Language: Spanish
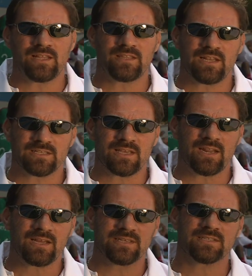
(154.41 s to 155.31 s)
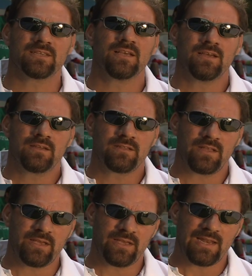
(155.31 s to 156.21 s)
ante las cargas
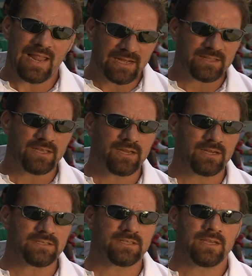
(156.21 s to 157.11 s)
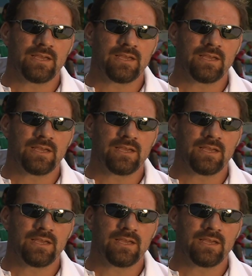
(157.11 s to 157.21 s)
eh, lácticas.